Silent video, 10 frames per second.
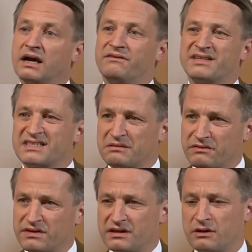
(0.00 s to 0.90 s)
Was ist
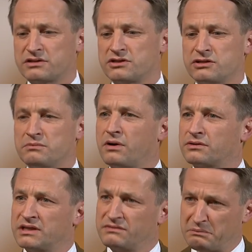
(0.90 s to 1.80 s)
aber, wenn die ausländischen
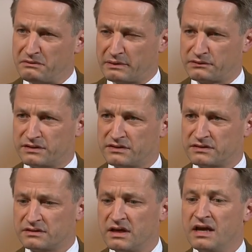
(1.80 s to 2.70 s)
Importe nicht wettbewerbsfähig
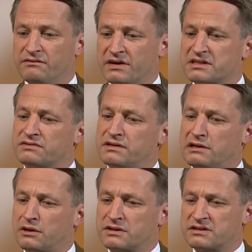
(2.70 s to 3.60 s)
sind? Was ist, wenn die
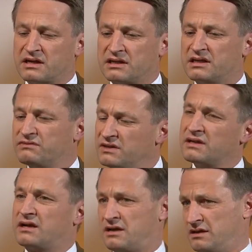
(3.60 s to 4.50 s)
Leute sagen, ich will
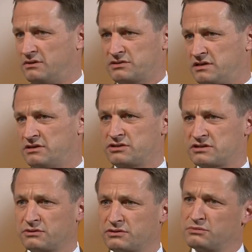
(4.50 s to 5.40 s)
gar kein
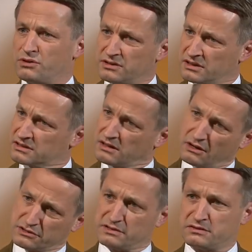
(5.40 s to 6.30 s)
ausländisches Auto, ich möchte jetzt
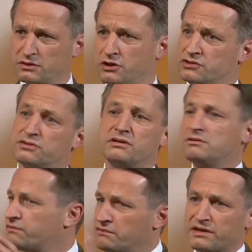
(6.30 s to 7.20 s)
außerdem ein deutsches?
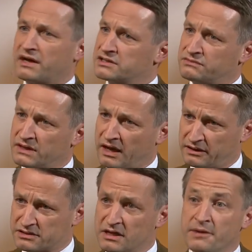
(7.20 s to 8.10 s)
In fünf Jahren ist es wieder
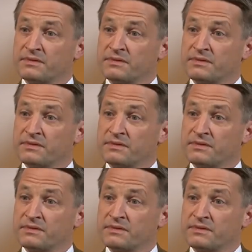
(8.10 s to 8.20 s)
anders.